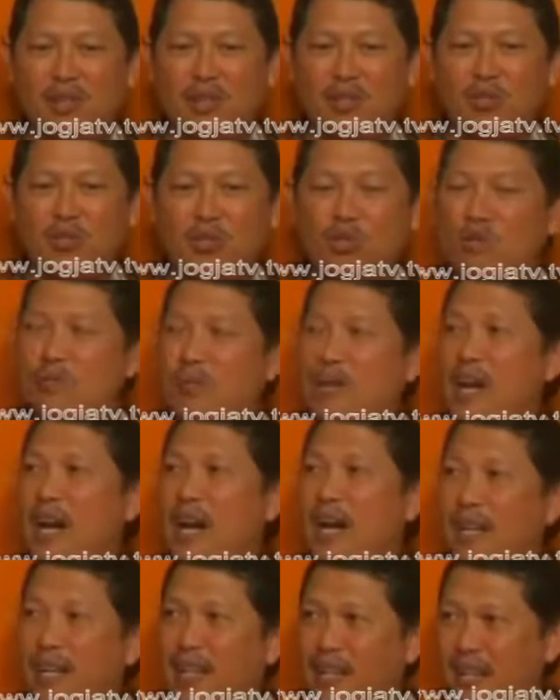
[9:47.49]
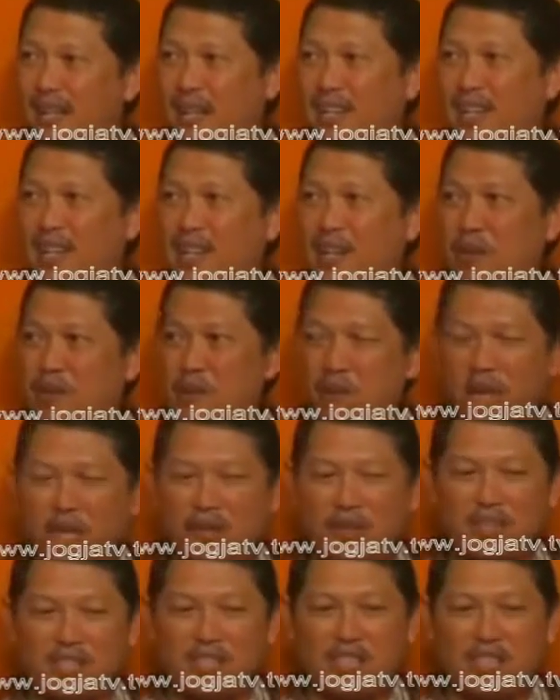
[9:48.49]
cukup menarik
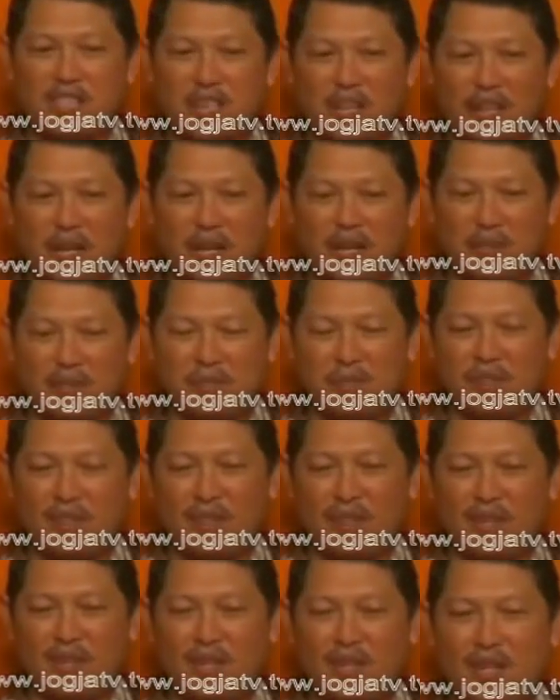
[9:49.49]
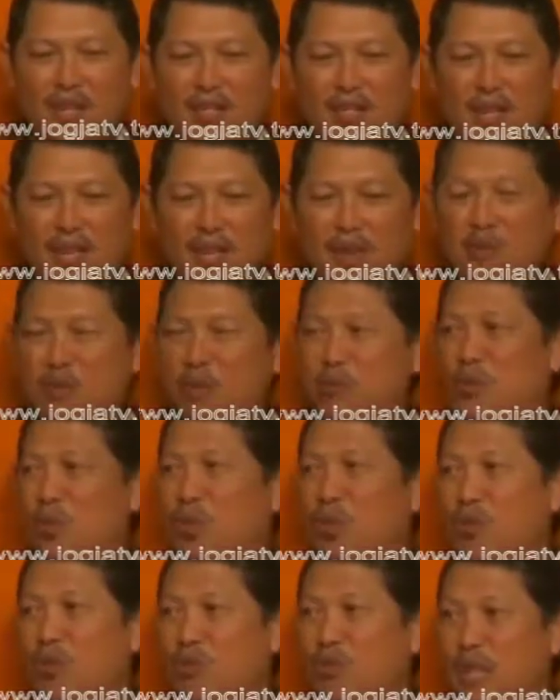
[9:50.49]
baik wisatawan uh, dalam
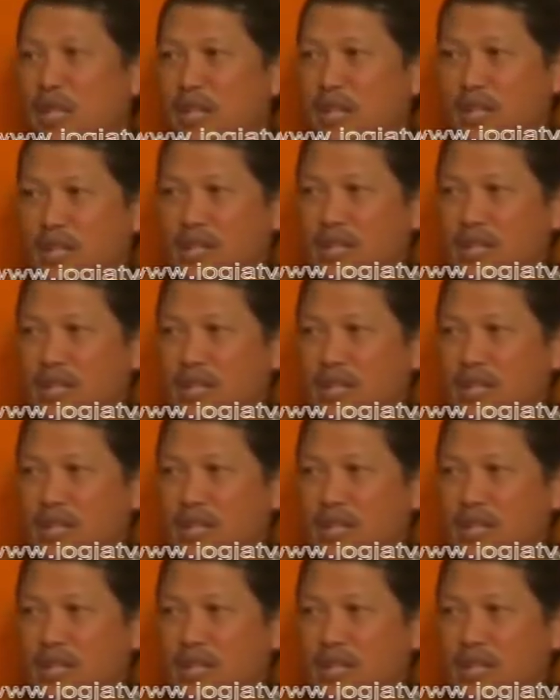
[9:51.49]
maupun luar negeri.